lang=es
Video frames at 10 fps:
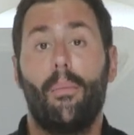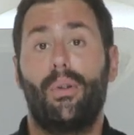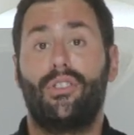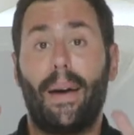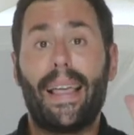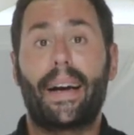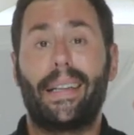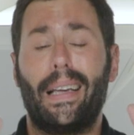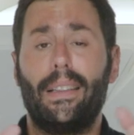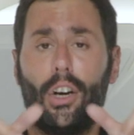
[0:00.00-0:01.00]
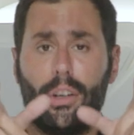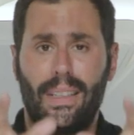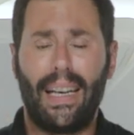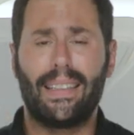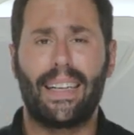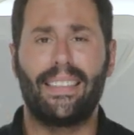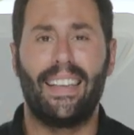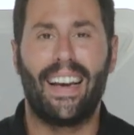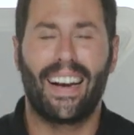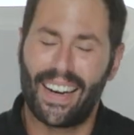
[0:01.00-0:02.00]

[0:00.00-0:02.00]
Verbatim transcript: pues vaya creciendo día tras día.